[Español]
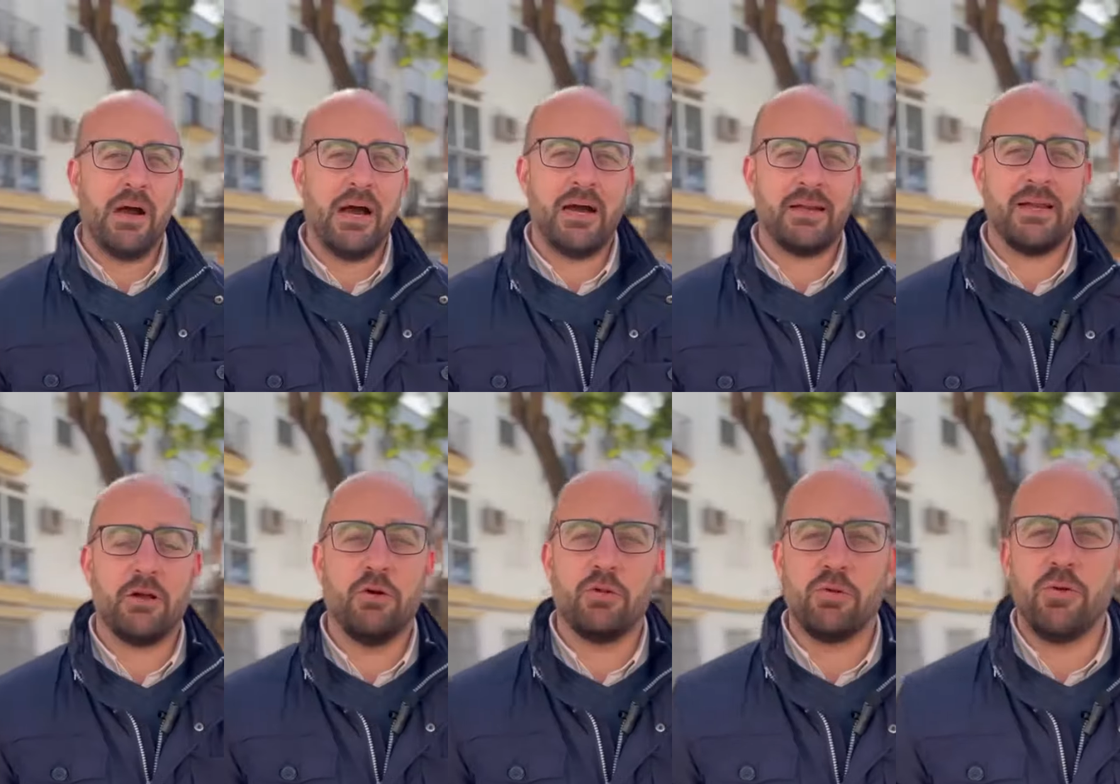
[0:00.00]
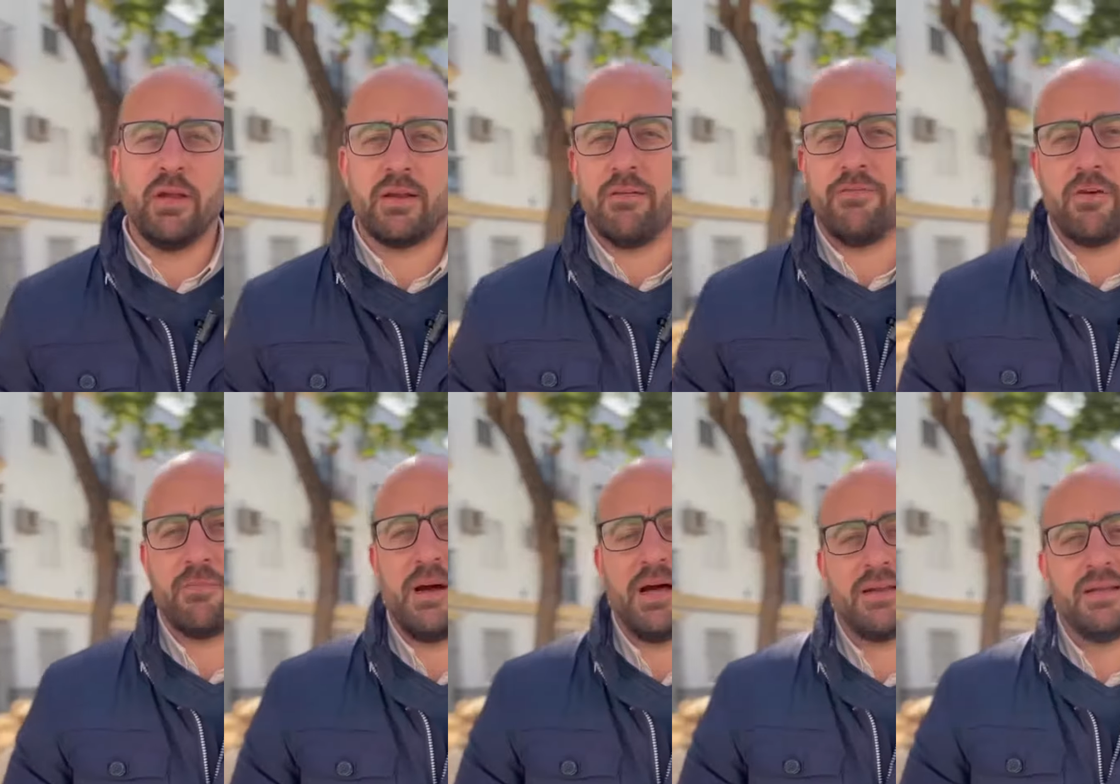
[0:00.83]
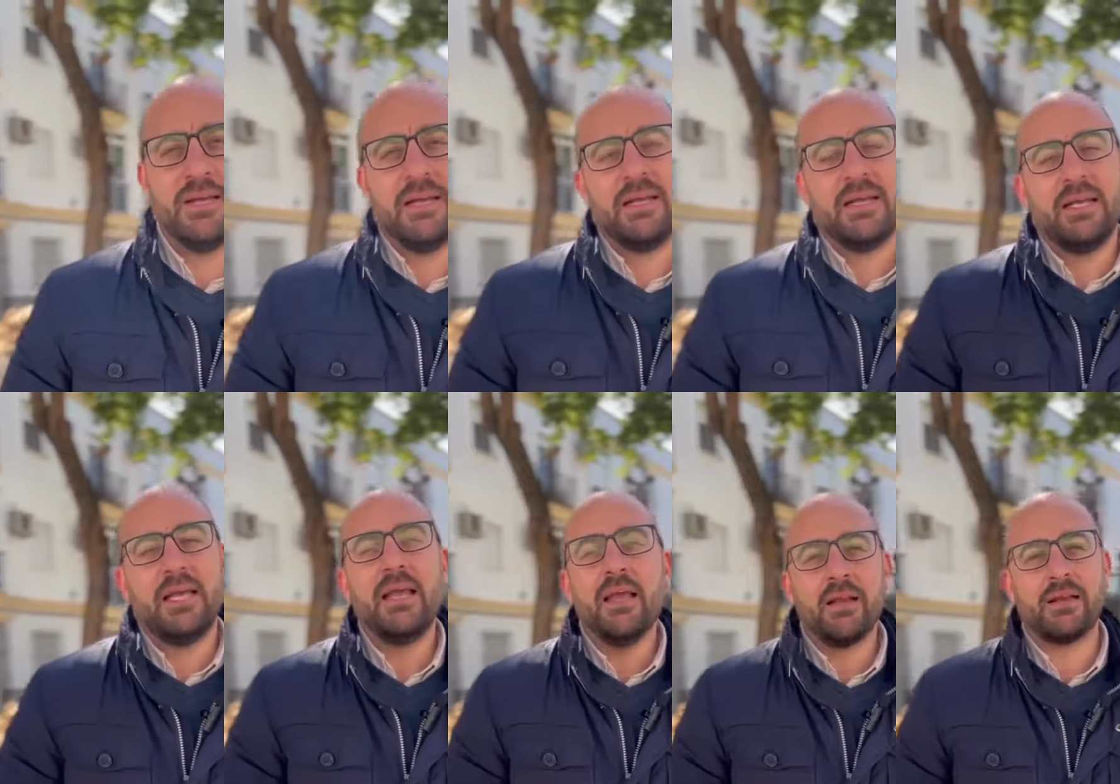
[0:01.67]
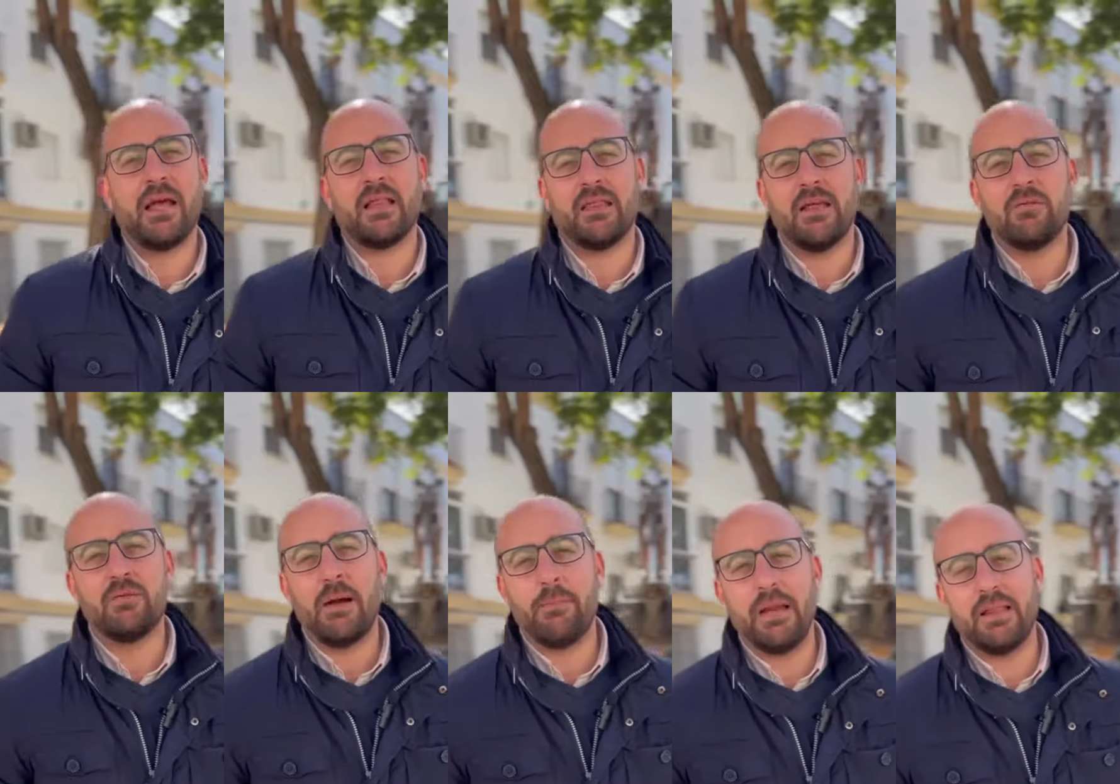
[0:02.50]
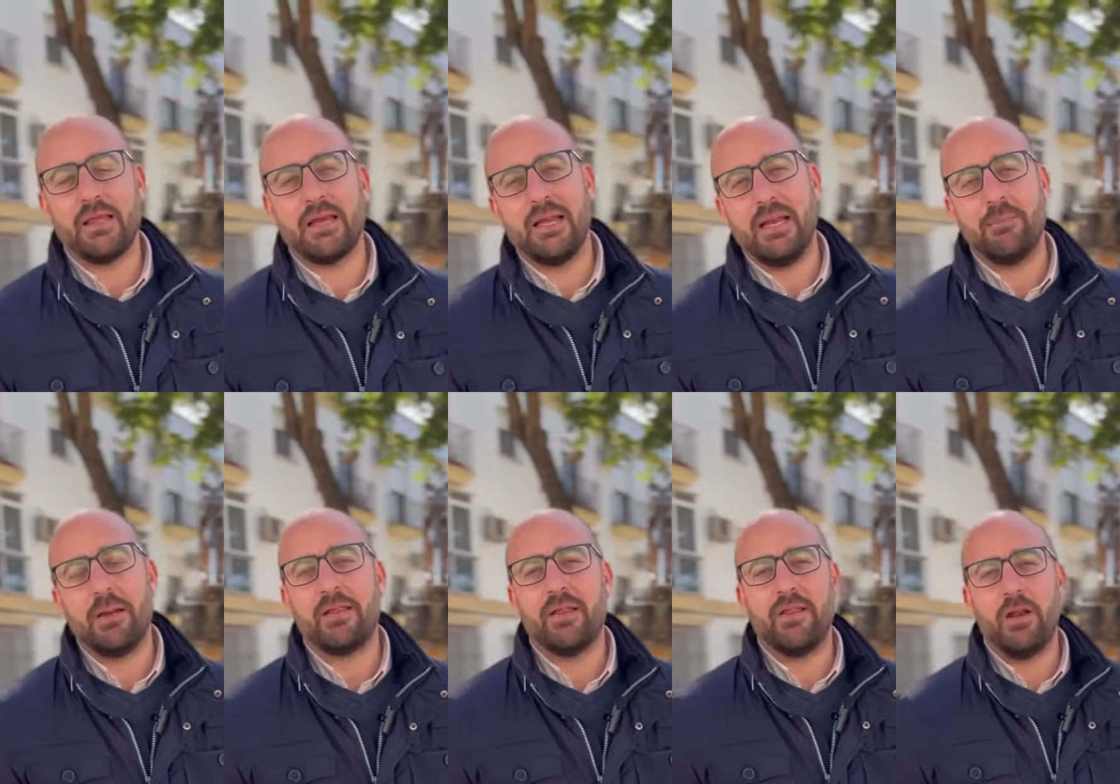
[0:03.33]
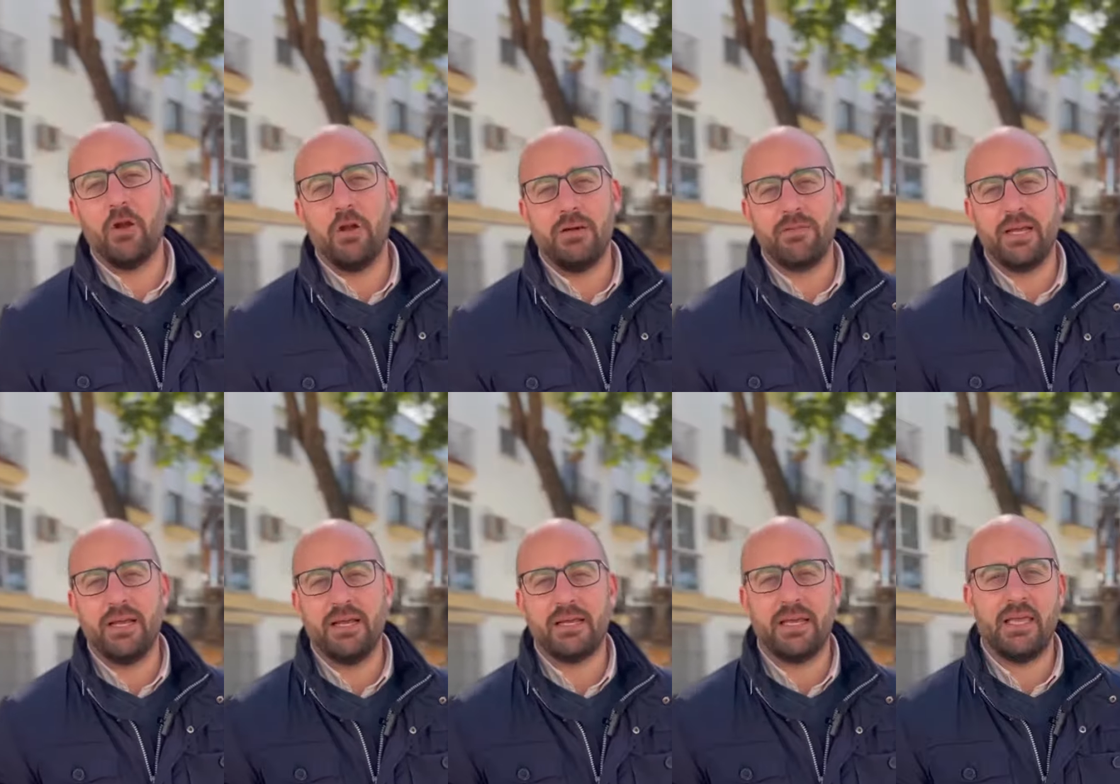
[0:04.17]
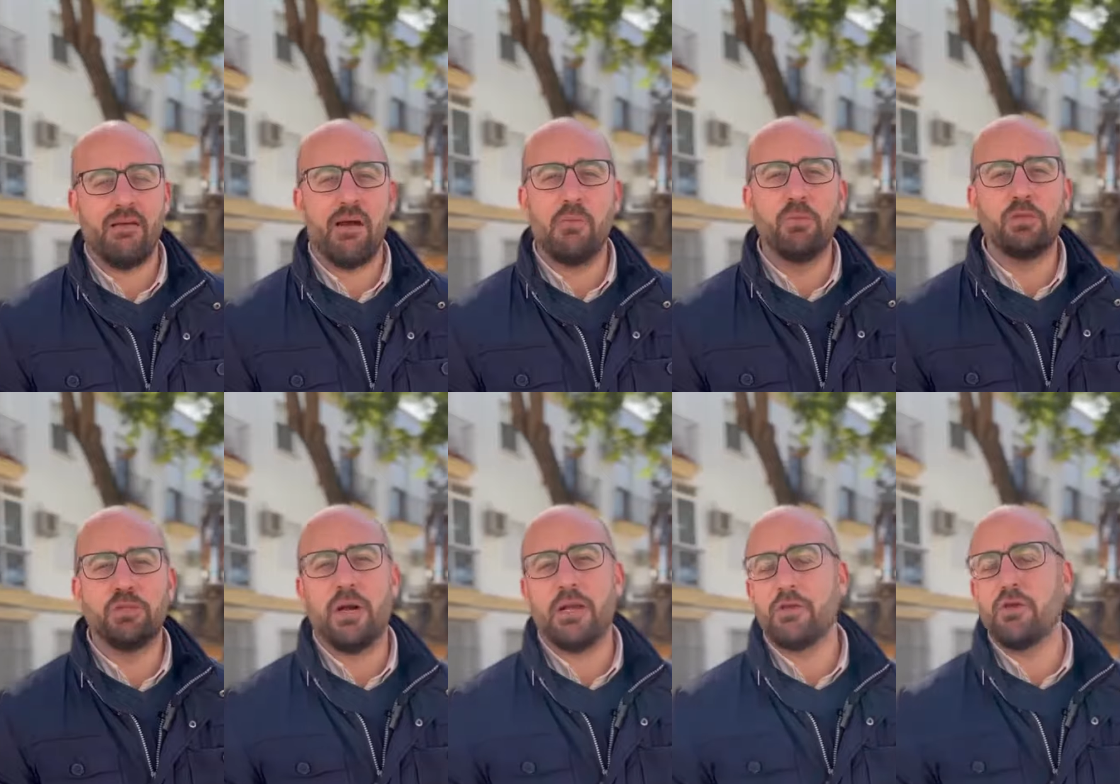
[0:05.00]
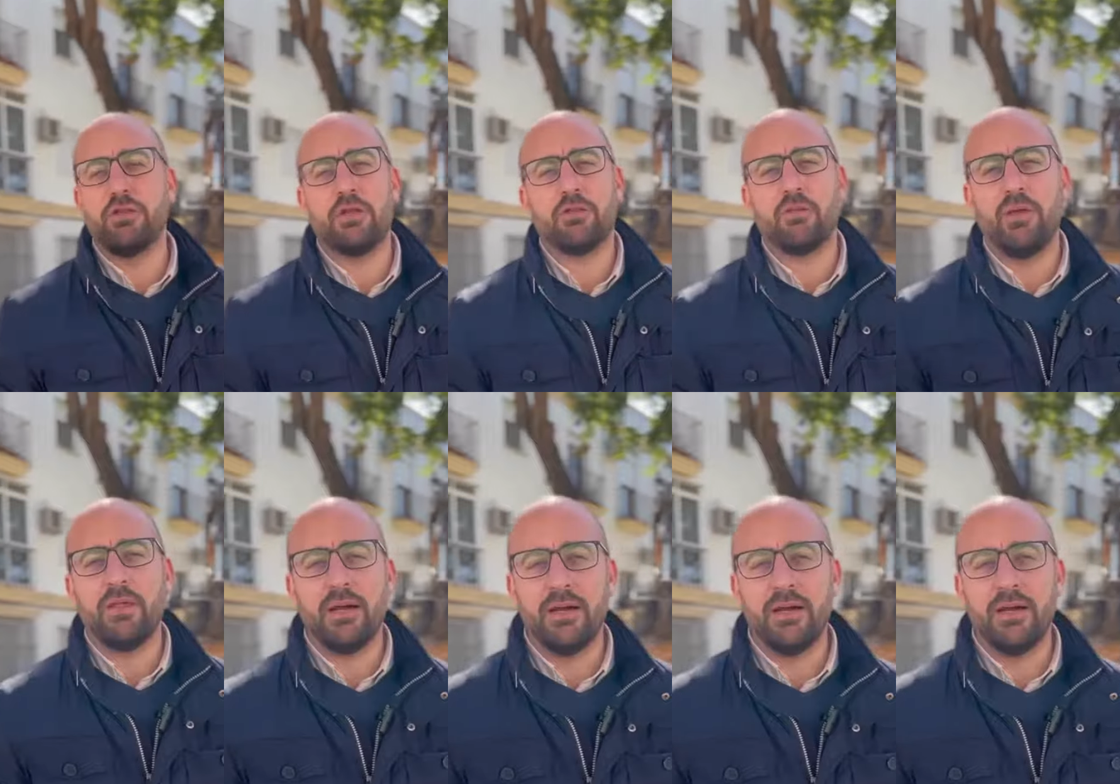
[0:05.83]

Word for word: a reconstruir, reformar y rehacer una plaza que es la Plaza de los Lebreles, que lleva muchos años destruida.